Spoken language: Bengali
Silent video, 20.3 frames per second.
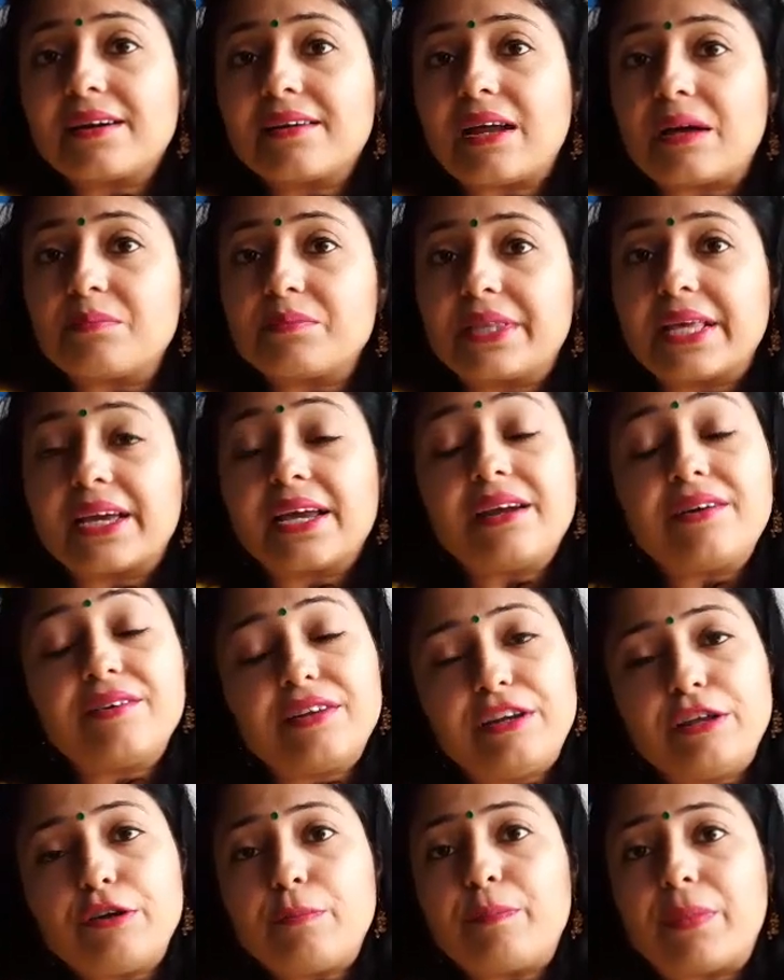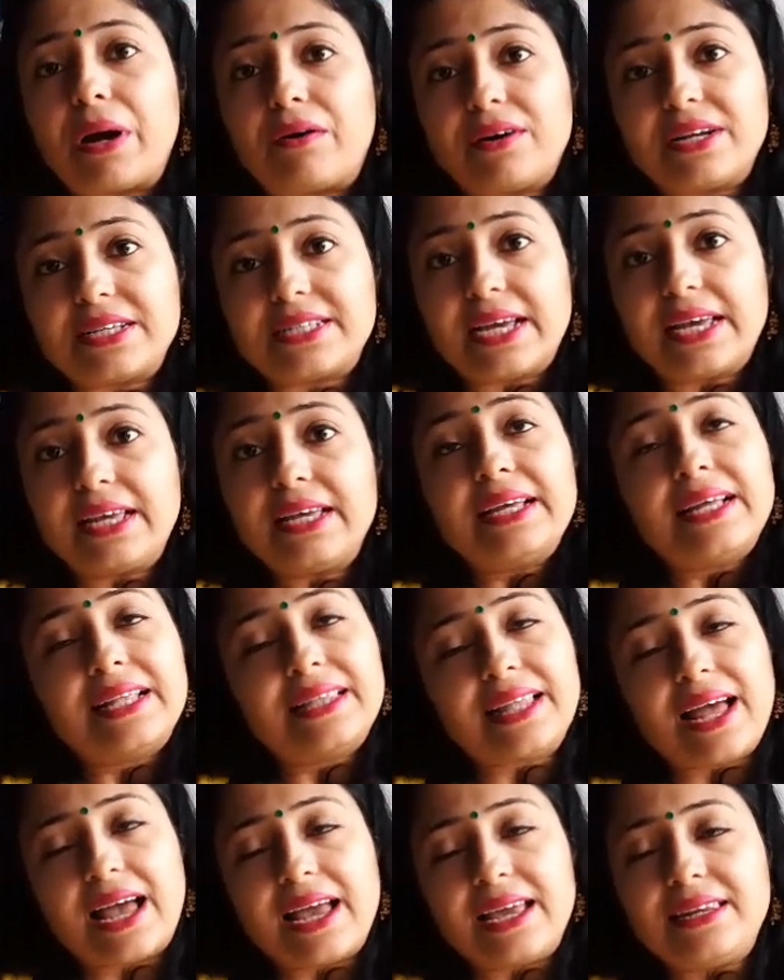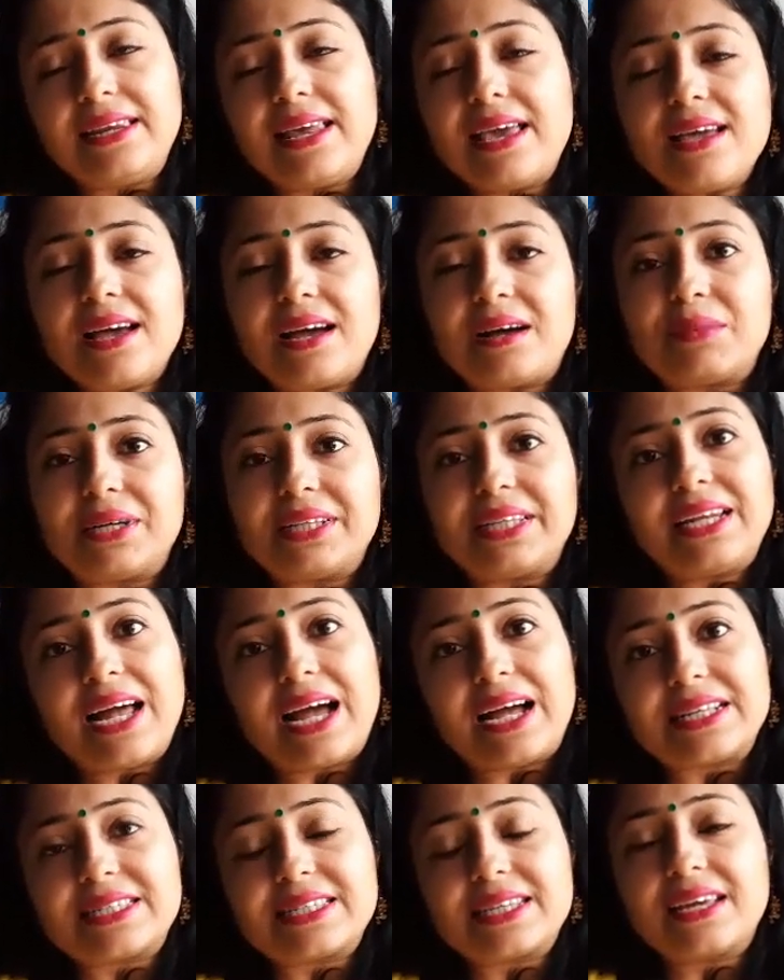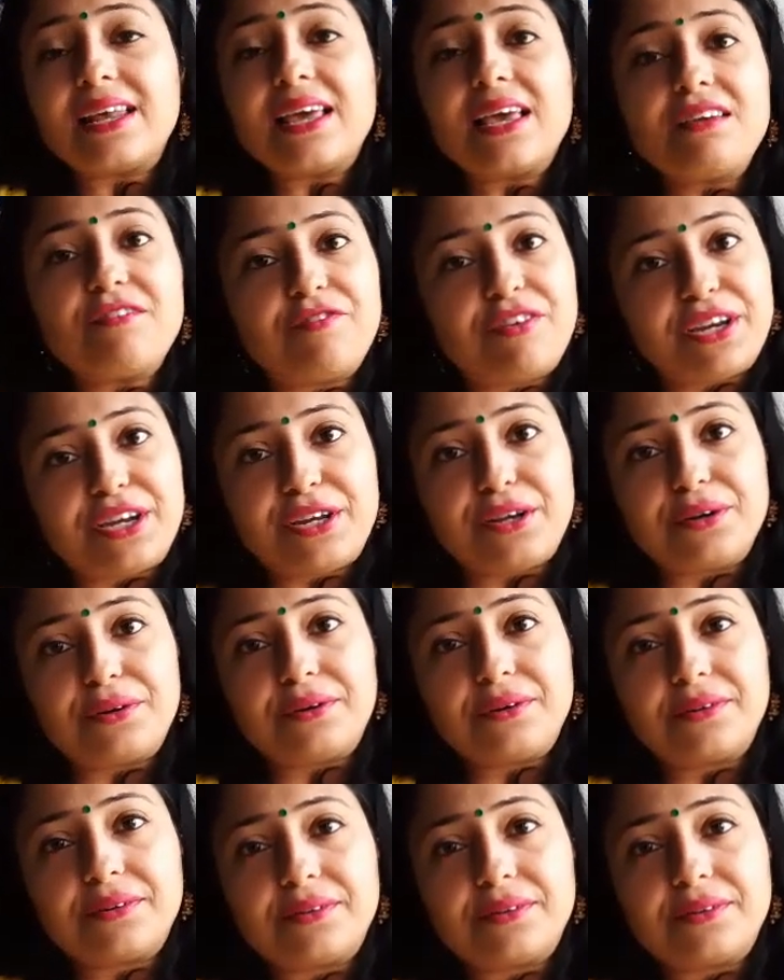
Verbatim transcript: ক্রাম থেকে রিলিফ পাওয়া যায় তাই নিয়েই আমাদের আজকের এই ভিডিও